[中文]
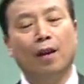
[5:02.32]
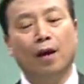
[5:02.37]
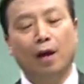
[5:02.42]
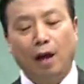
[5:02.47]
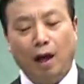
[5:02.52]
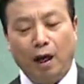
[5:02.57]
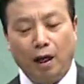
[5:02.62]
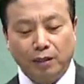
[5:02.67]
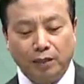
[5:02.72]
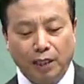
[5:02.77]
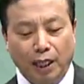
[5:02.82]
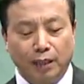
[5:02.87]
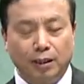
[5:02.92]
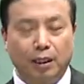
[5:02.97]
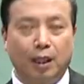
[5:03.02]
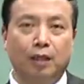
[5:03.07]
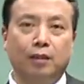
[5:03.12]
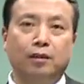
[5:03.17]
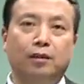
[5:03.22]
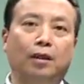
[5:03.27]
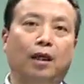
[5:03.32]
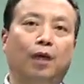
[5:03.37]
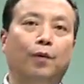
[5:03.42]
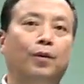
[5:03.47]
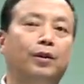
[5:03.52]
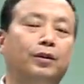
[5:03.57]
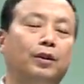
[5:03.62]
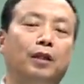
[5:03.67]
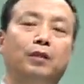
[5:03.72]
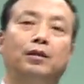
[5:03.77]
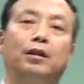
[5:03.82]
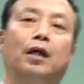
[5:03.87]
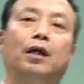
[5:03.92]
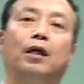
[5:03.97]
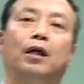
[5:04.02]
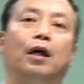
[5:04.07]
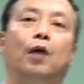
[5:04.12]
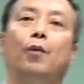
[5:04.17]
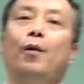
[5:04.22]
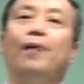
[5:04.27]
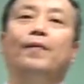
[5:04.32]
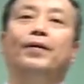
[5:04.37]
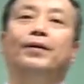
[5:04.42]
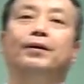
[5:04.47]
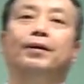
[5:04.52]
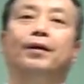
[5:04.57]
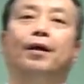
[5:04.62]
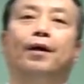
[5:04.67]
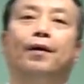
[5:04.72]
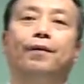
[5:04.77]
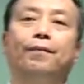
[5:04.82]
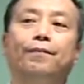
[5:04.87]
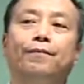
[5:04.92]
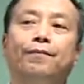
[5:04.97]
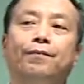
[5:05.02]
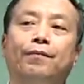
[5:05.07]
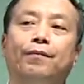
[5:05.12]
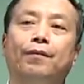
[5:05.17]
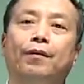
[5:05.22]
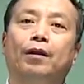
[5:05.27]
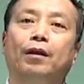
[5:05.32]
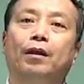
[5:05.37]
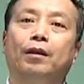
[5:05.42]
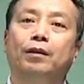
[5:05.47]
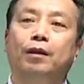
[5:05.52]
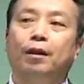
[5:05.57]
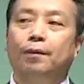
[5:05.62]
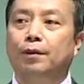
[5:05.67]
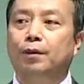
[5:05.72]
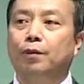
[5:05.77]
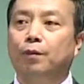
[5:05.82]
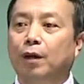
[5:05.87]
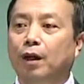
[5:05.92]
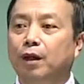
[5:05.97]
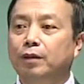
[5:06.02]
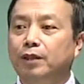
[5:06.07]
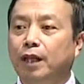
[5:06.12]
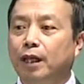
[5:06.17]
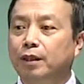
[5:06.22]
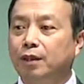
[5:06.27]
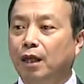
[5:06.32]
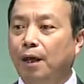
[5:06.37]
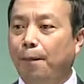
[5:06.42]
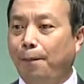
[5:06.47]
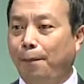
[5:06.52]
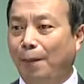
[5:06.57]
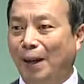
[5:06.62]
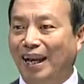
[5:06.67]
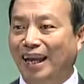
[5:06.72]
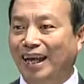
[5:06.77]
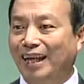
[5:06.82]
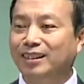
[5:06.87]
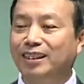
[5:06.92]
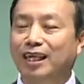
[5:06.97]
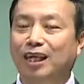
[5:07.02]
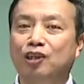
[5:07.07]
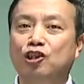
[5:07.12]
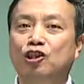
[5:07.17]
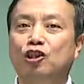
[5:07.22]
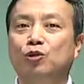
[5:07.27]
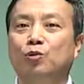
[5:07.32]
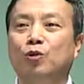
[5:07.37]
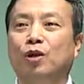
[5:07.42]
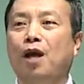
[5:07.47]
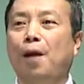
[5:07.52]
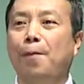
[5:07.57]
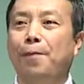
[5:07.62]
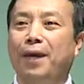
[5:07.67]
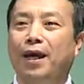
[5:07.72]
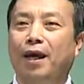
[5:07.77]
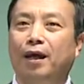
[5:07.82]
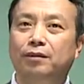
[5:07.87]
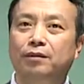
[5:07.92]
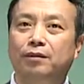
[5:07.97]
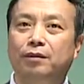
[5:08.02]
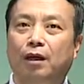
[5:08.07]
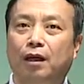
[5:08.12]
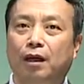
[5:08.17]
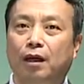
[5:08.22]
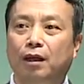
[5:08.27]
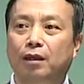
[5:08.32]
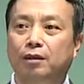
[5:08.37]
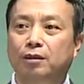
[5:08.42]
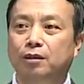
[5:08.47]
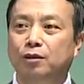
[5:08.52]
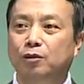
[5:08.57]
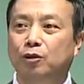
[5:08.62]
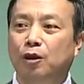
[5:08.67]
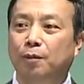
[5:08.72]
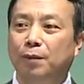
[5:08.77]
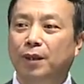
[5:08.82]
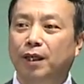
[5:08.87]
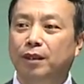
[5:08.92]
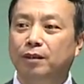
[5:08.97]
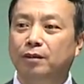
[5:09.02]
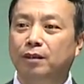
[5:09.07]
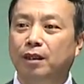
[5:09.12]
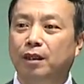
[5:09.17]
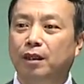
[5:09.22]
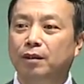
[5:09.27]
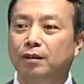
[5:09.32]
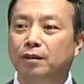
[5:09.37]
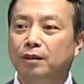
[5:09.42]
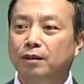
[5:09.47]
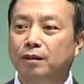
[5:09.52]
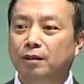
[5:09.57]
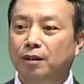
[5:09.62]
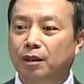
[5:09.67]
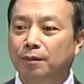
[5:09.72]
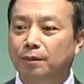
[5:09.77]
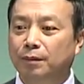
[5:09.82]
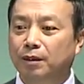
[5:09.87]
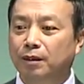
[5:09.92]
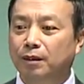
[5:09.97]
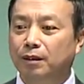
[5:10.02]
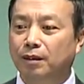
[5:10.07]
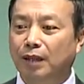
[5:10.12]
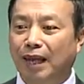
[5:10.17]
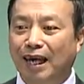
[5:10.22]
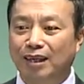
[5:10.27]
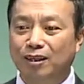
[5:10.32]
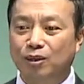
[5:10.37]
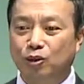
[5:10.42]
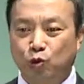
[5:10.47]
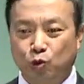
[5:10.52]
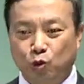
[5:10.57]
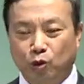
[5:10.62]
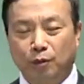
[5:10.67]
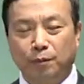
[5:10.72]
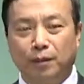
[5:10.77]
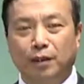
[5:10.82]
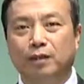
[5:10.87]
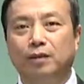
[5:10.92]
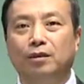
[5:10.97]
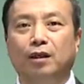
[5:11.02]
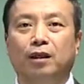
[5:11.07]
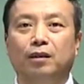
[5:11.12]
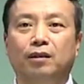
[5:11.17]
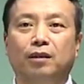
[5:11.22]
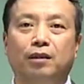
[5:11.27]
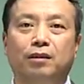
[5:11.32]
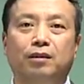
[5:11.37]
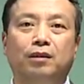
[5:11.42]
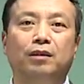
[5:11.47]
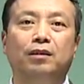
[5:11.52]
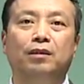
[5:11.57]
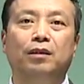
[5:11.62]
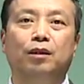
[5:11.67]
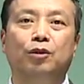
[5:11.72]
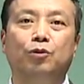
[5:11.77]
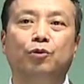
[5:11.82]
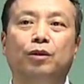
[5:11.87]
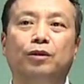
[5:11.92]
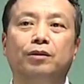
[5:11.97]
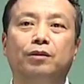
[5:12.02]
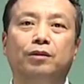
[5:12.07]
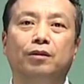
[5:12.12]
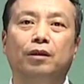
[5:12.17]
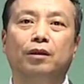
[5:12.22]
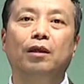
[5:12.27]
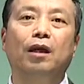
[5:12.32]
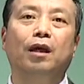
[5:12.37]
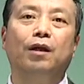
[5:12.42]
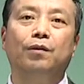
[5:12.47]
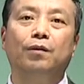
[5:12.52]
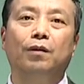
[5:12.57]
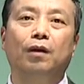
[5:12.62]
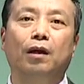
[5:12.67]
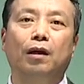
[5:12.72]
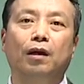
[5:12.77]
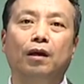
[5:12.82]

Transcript: 好，在讲之前，我先讲额外问题啊。那么我在这儿本来想制作个片子啊，制作片子，那么来说明一下这个新的准则内容。